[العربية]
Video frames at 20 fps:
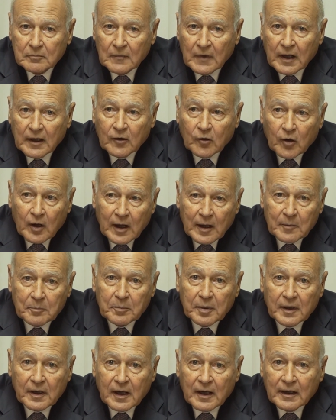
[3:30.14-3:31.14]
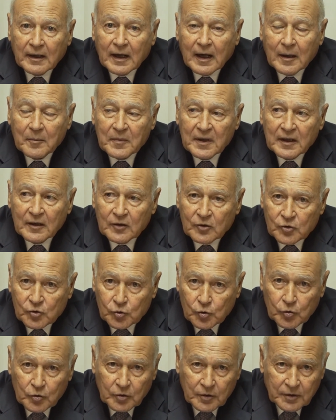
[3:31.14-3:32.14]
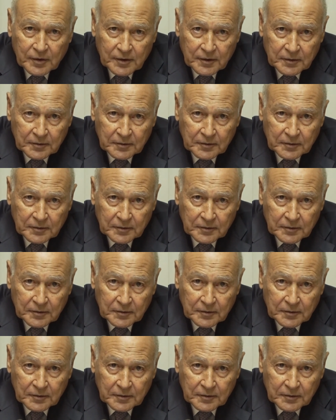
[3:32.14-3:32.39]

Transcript: أن أعبر عن عميق الشكر